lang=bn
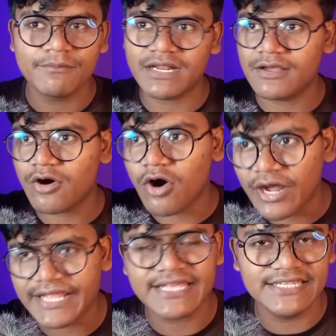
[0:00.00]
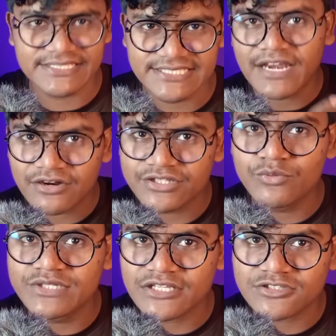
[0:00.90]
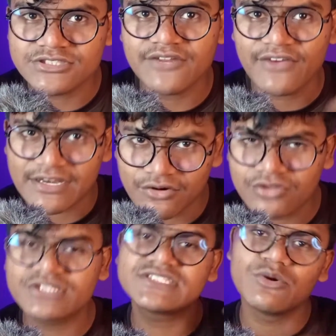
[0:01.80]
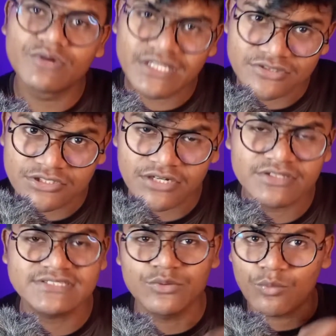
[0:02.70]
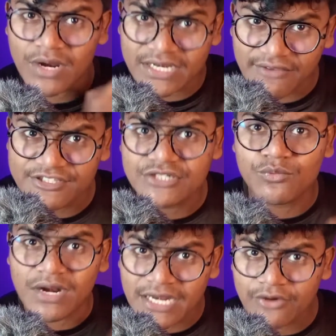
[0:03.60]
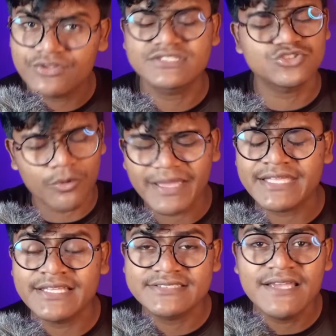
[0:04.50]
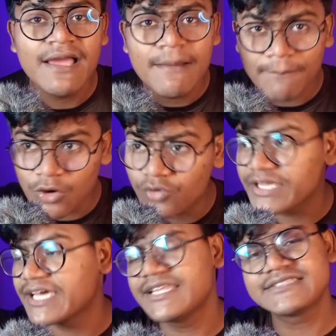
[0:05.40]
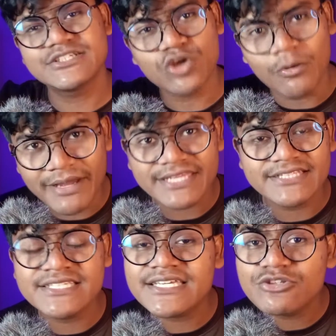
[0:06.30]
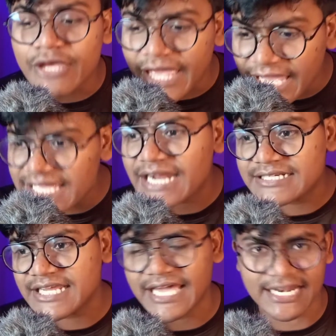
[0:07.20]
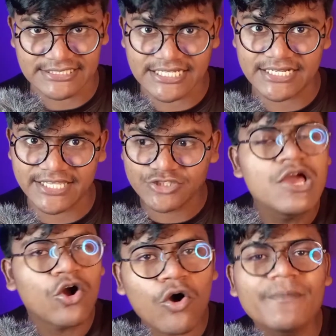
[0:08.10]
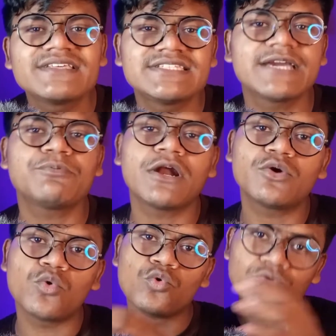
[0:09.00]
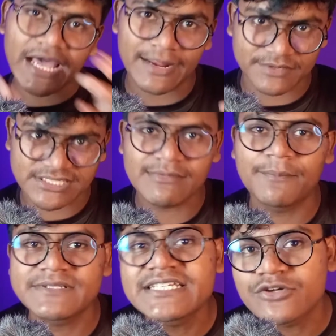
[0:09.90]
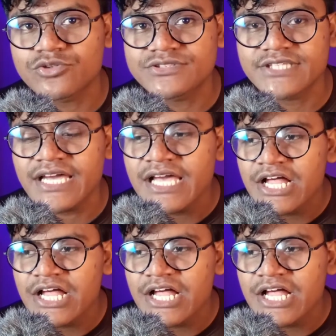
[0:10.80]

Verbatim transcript: মানে হকাইকে দেখছি ফ্যালকন দ্য উইন্টার সোলজার ফ্যালকনকে দেখছি উইন্টার সোলজারকে দেখছি ওয়ান্ডা ভিশন ওয়ান্ডাকেও দেখছি সবাইকে দেখছি লোকিকে দেখছি সবাইকে দেখছি কিন্তু এই একটা ক্যারেক্টারকে যখন কমিক্স থেকে পুরো উঠায় আমাদের সামনে প্রেজেন্ট করতেছে